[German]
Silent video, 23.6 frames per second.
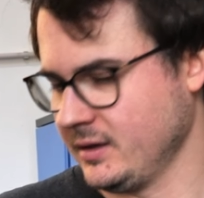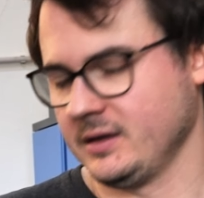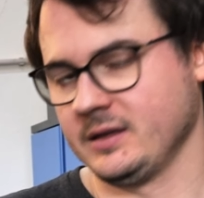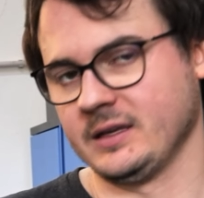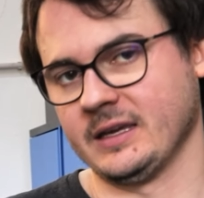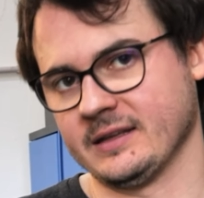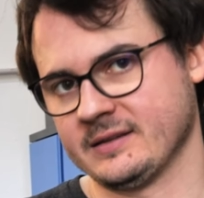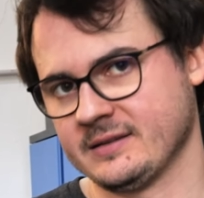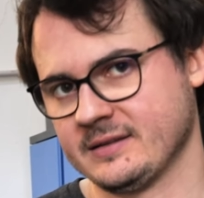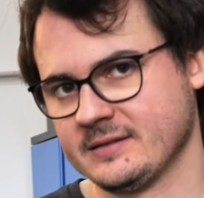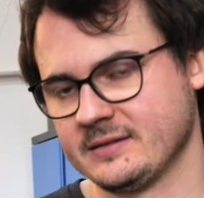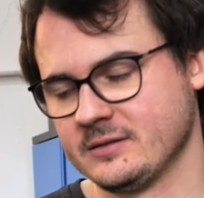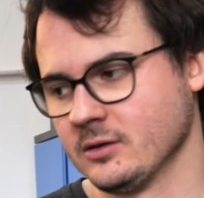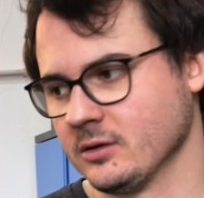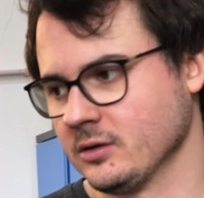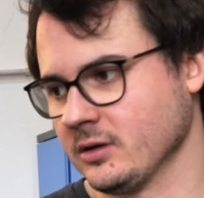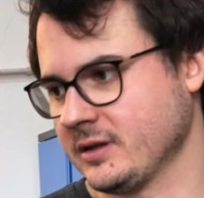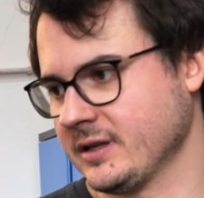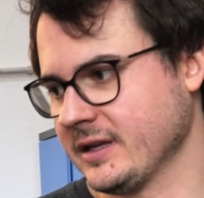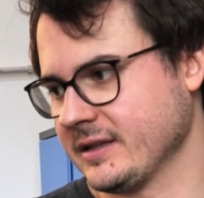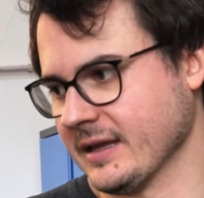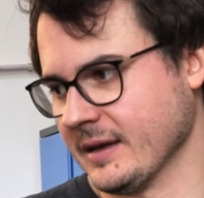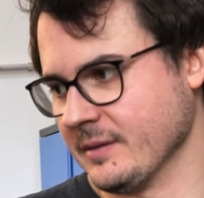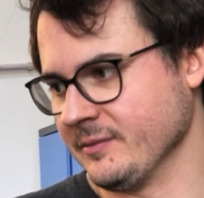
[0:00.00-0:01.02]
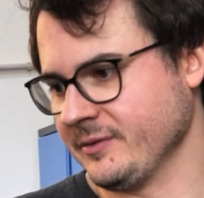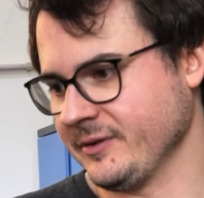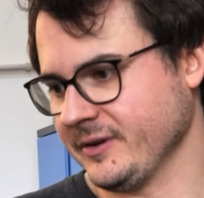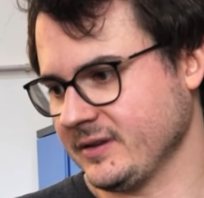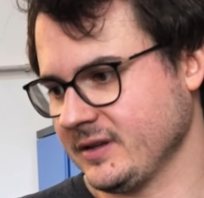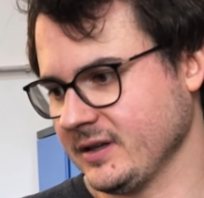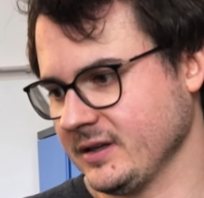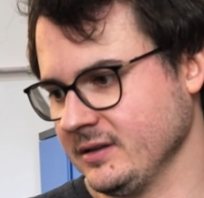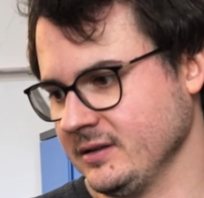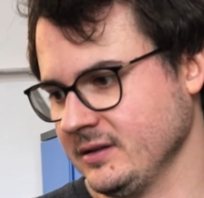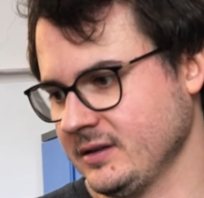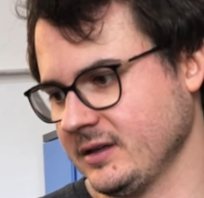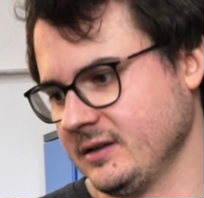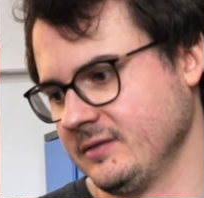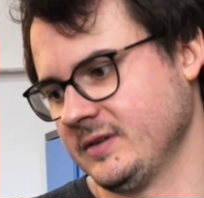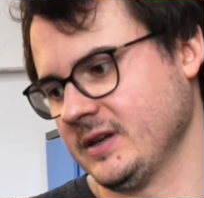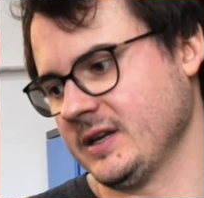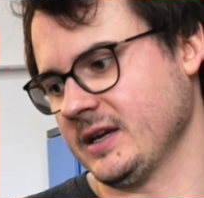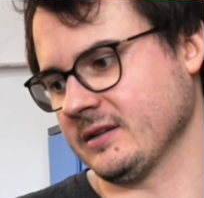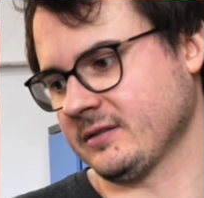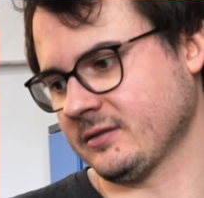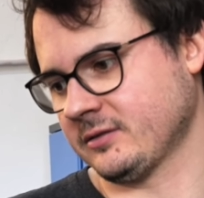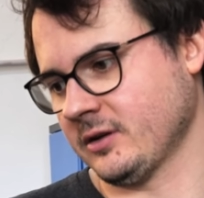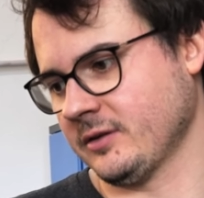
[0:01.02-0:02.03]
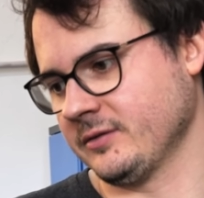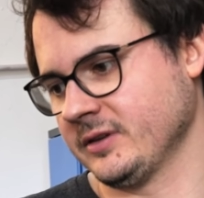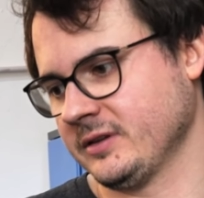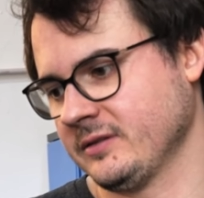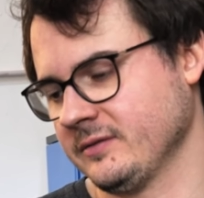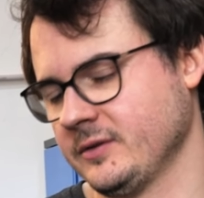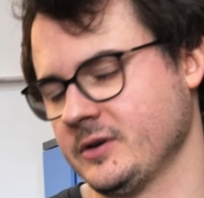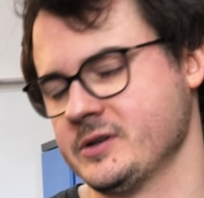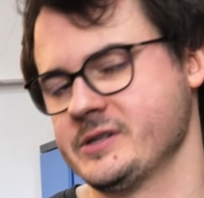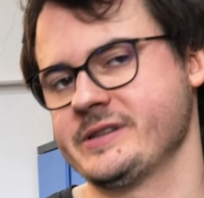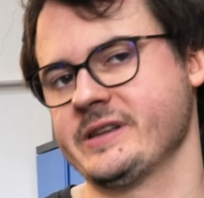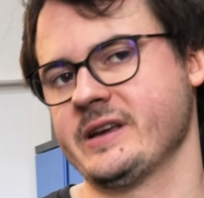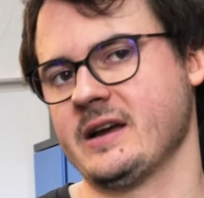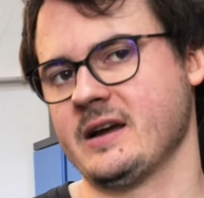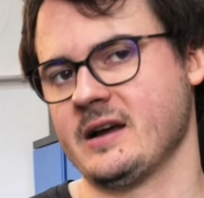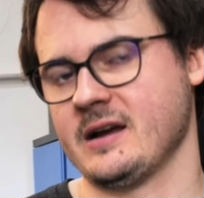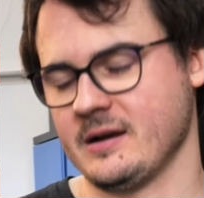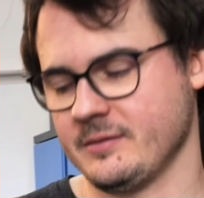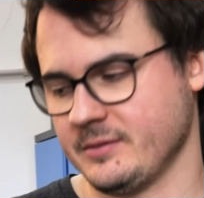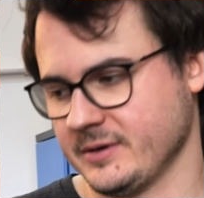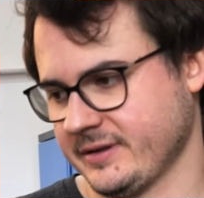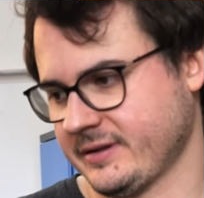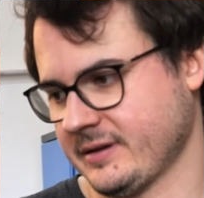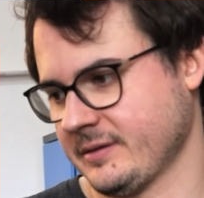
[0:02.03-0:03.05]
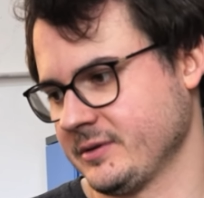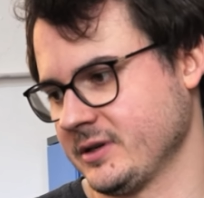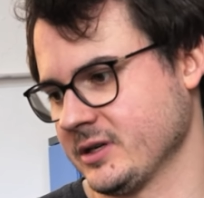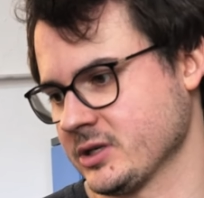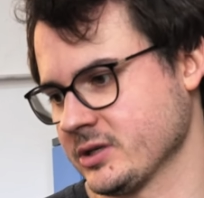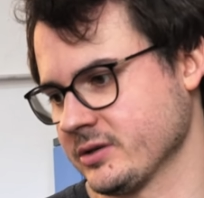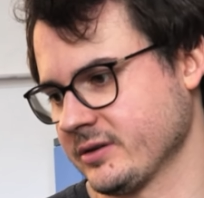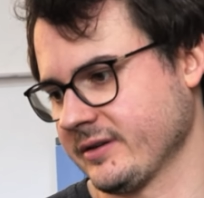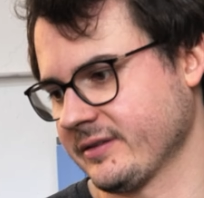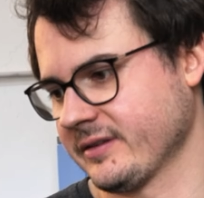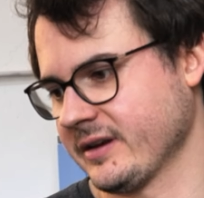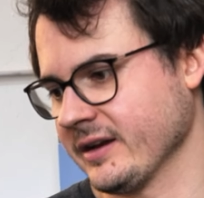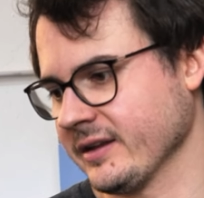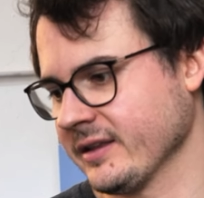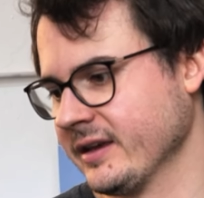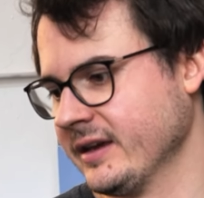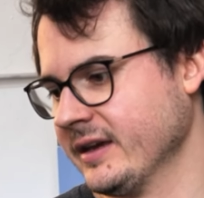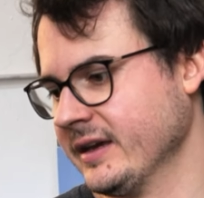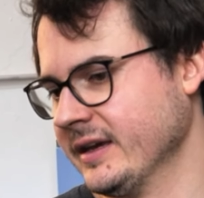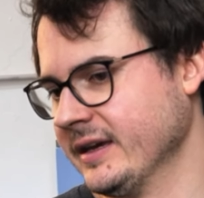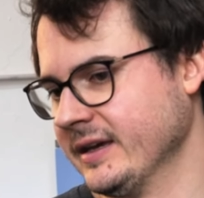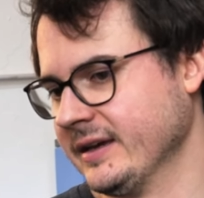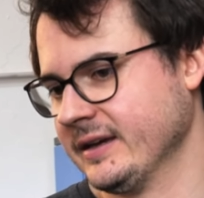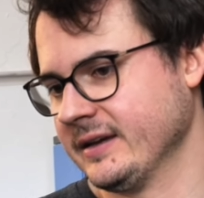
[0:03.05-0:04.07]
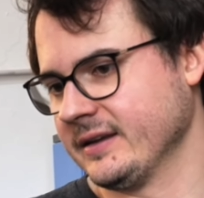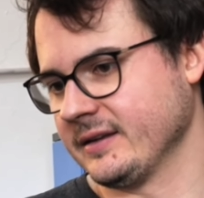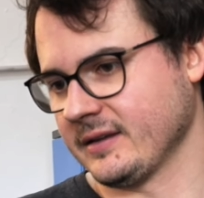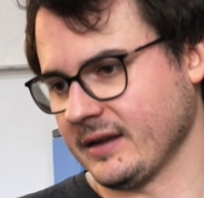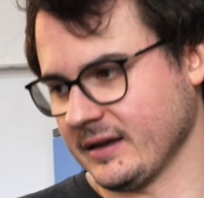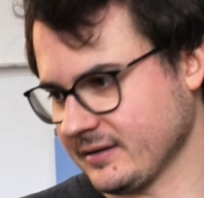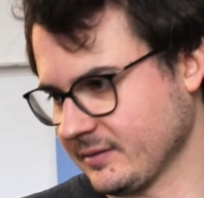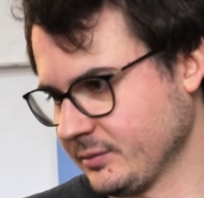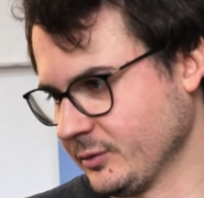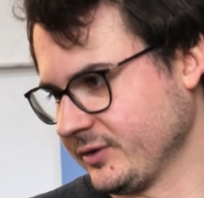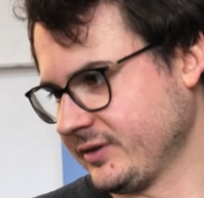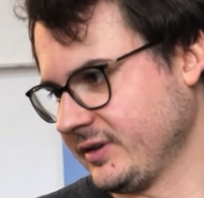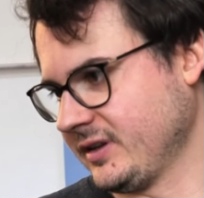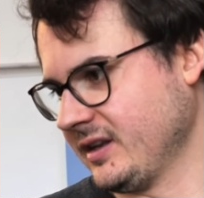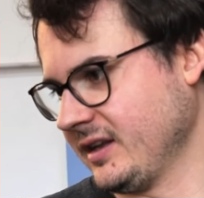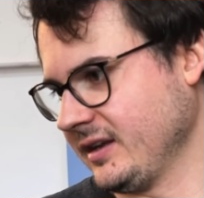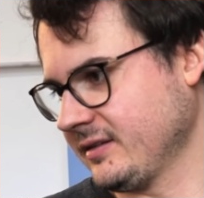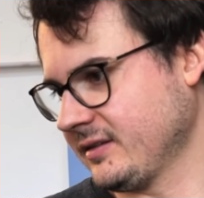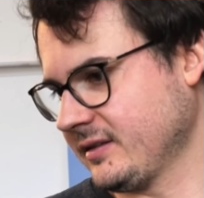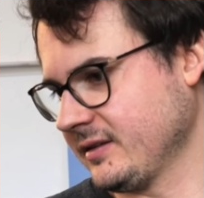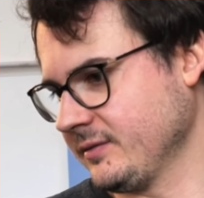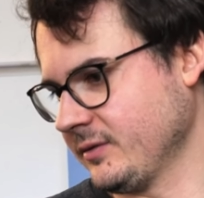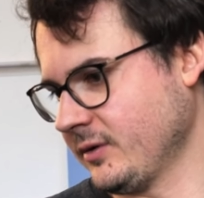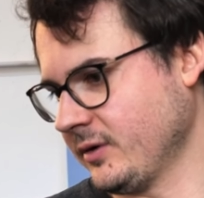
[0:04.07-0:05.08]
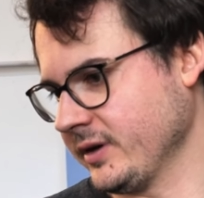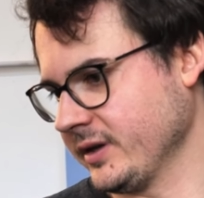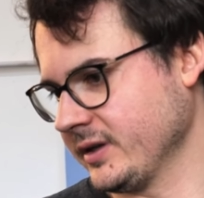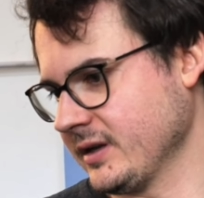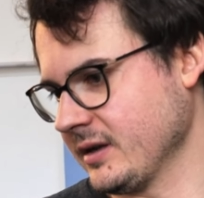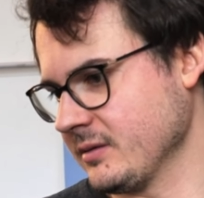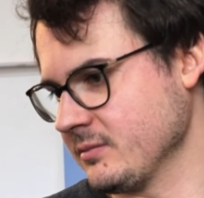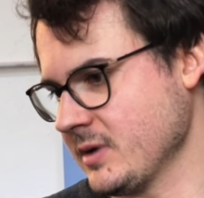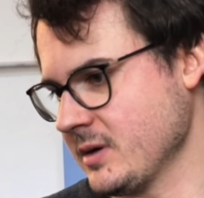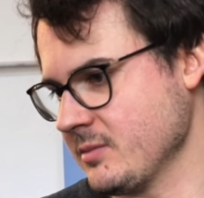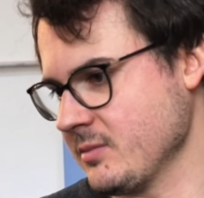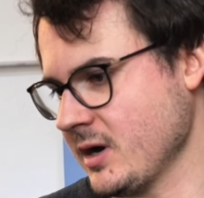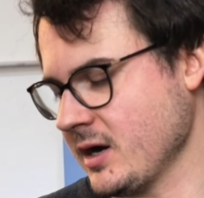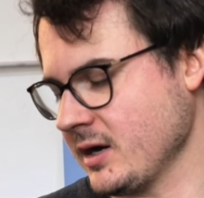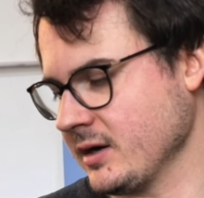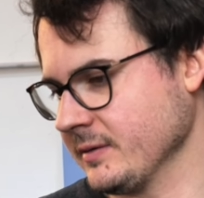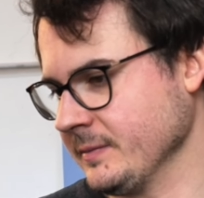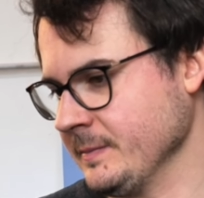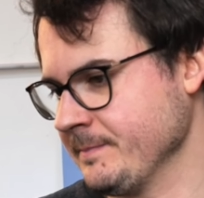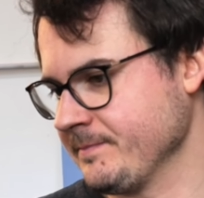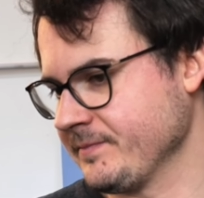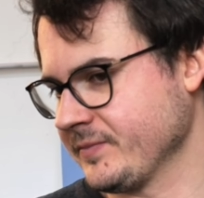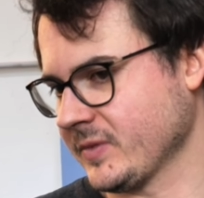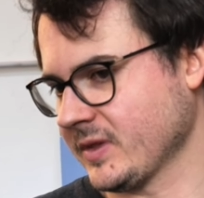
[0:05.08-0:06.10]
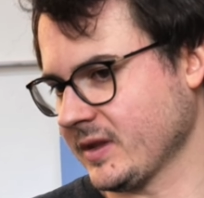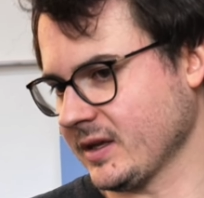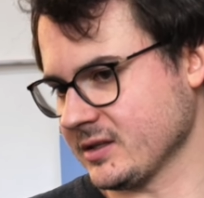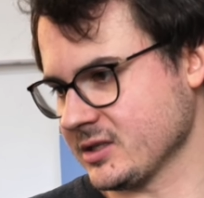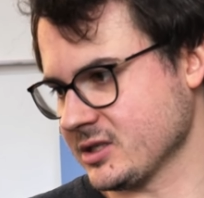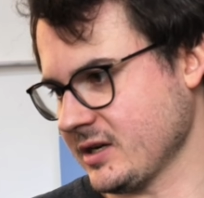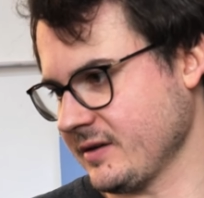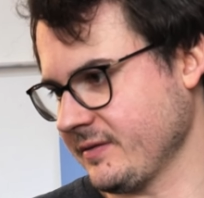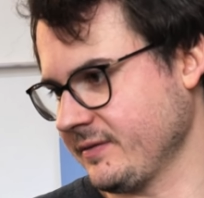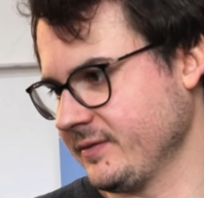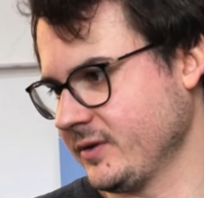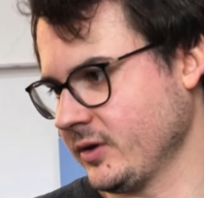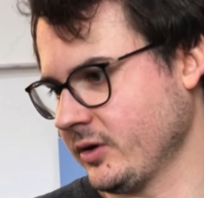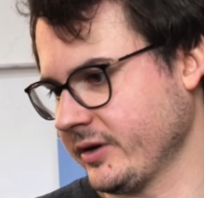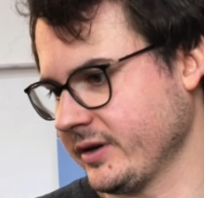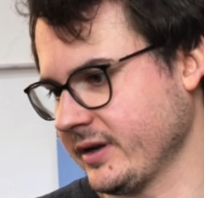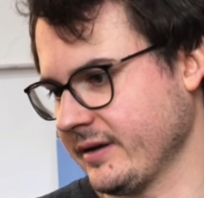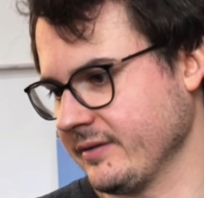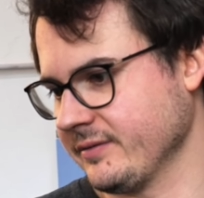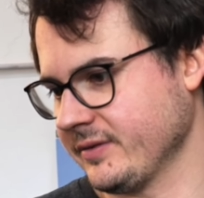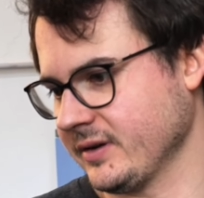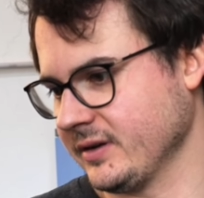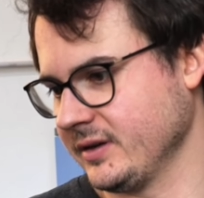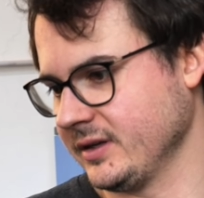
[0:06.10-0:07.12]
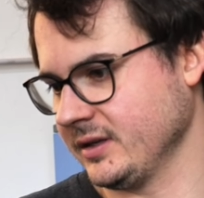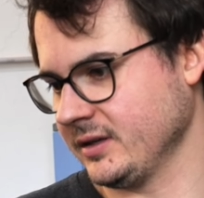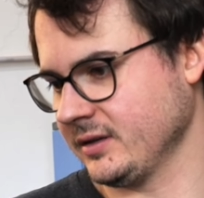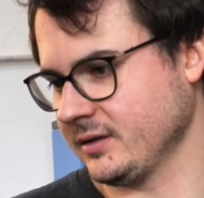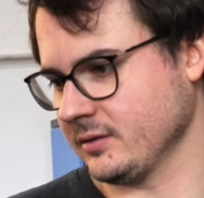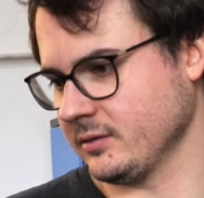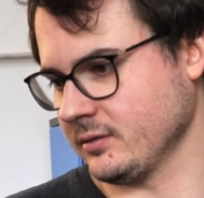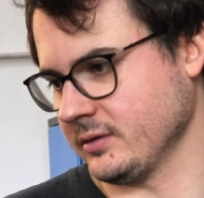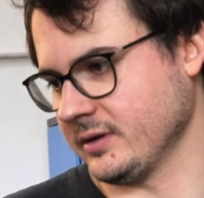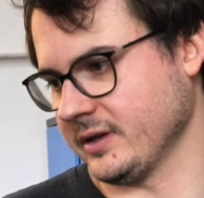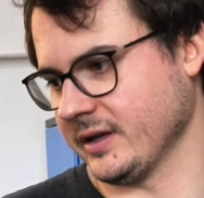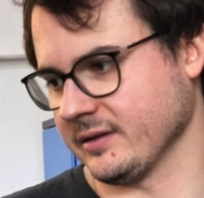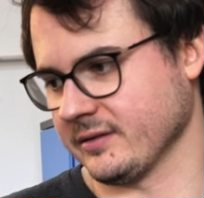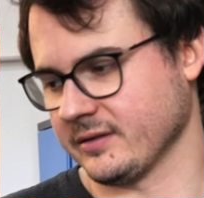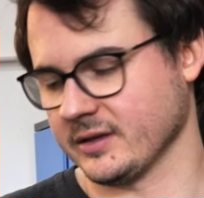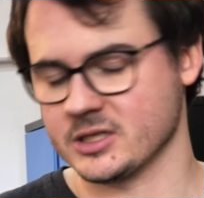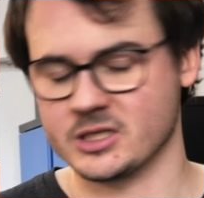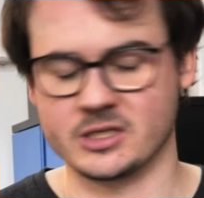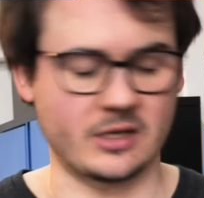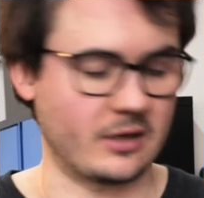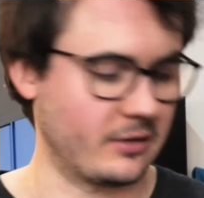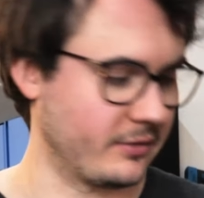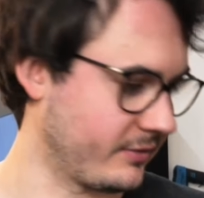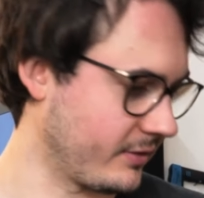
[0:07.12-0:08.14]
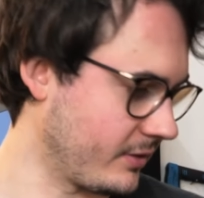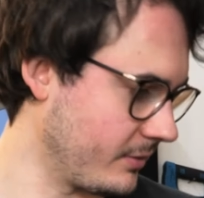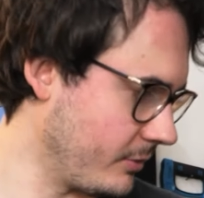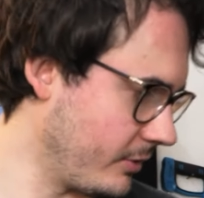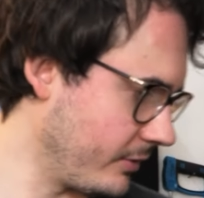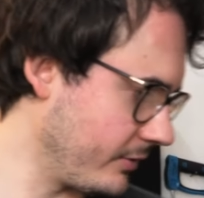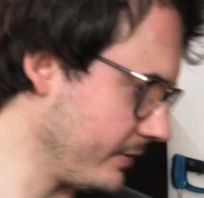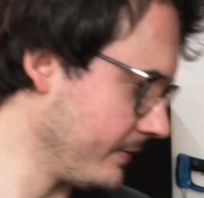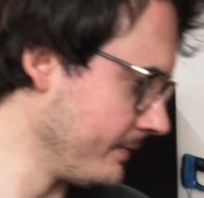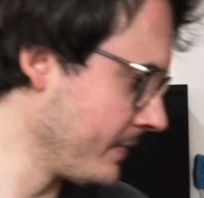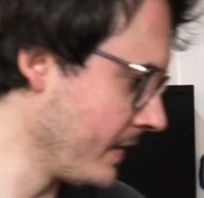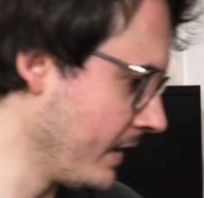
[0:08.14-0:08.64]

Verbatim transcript: Jetzt ist nur noch der Dämpfer drin, den wir ja servicen wollen, aber das habe ich ja schon gesagt, das muss ich nächste Woche dann mal machen. Das schaffen wir heute einfach nicht und der ist sehr schnell ausgebaut.